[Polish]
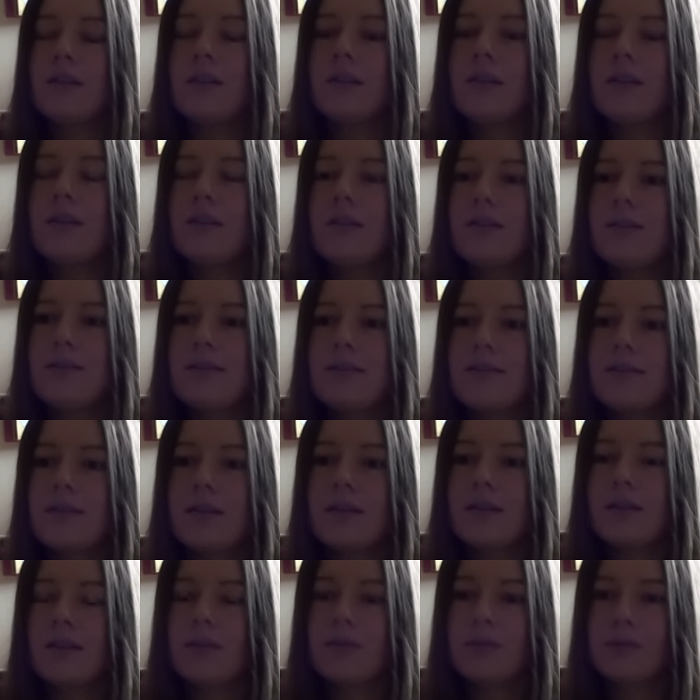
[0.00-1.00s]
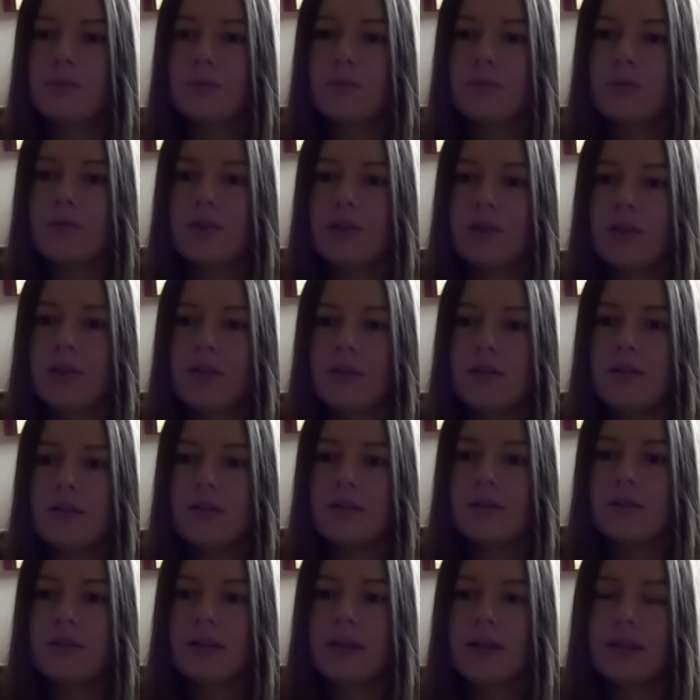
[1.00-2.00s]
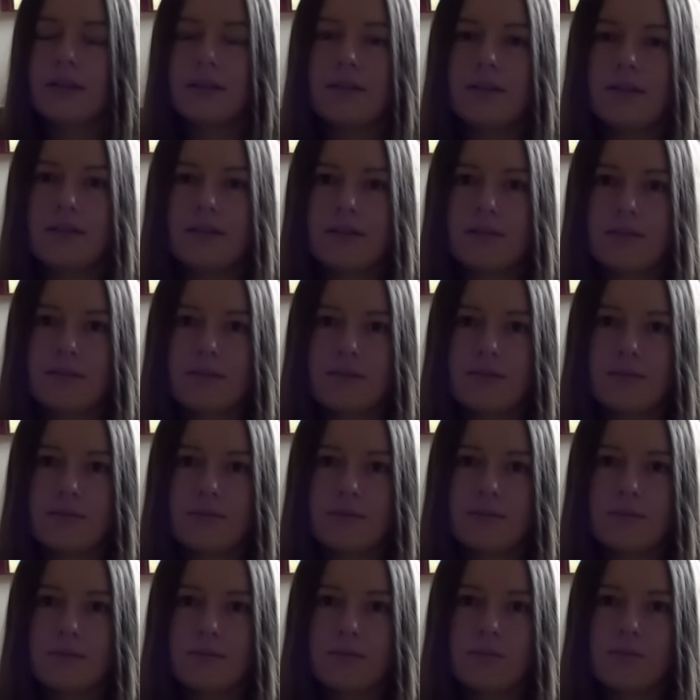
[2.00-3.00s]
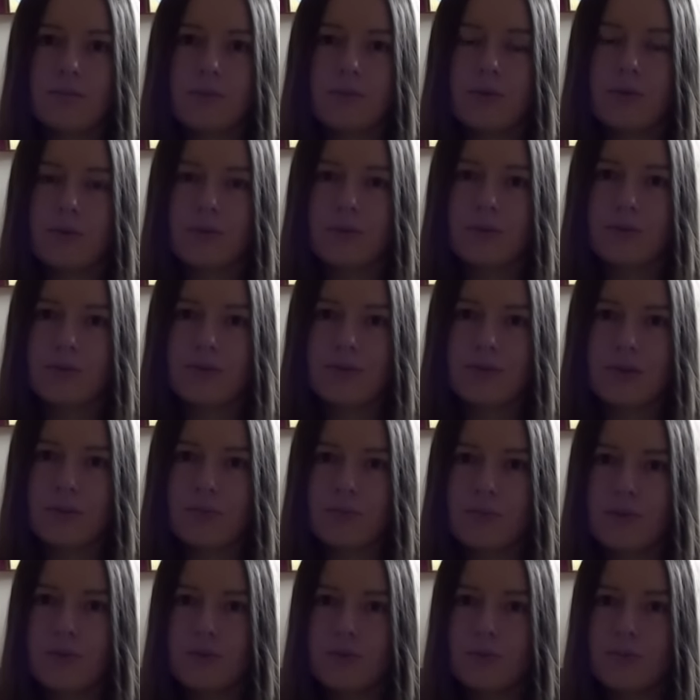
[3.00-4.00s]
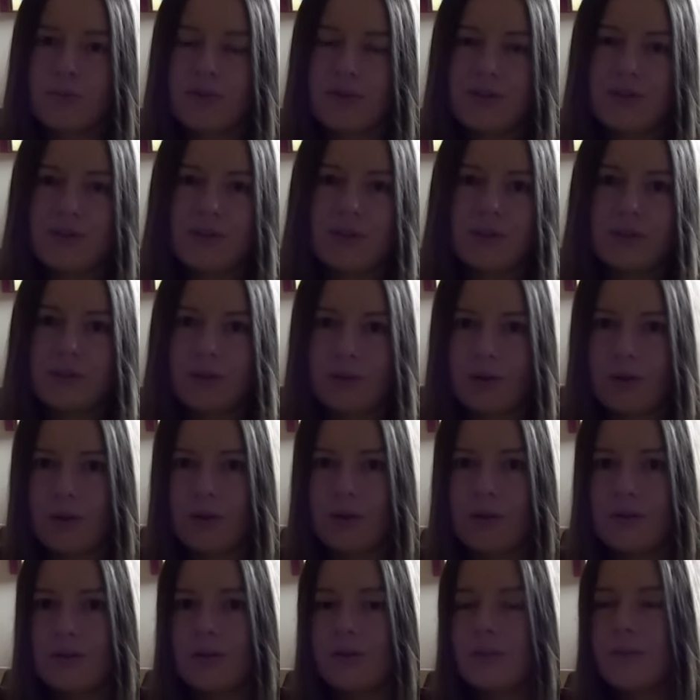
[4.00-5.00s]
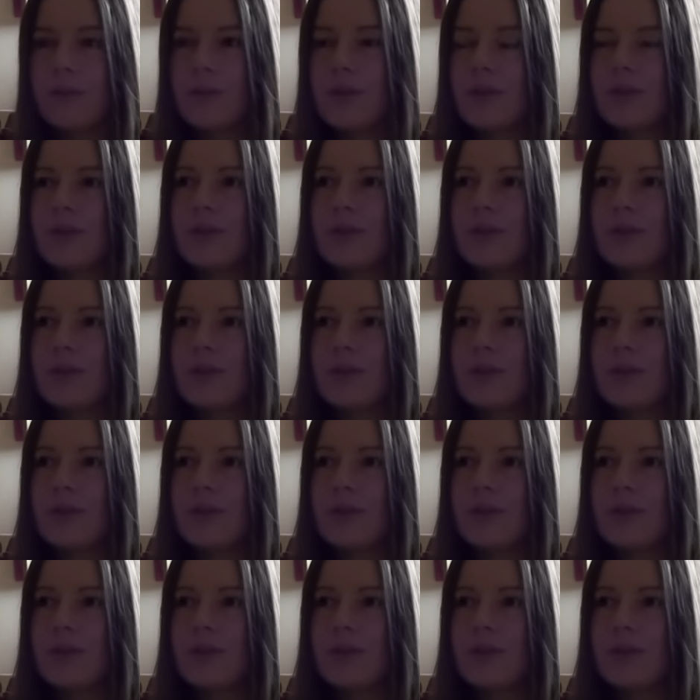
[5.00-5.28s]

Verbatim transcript: I scena, w której Katniss po zabiciu prezydent Coin, y,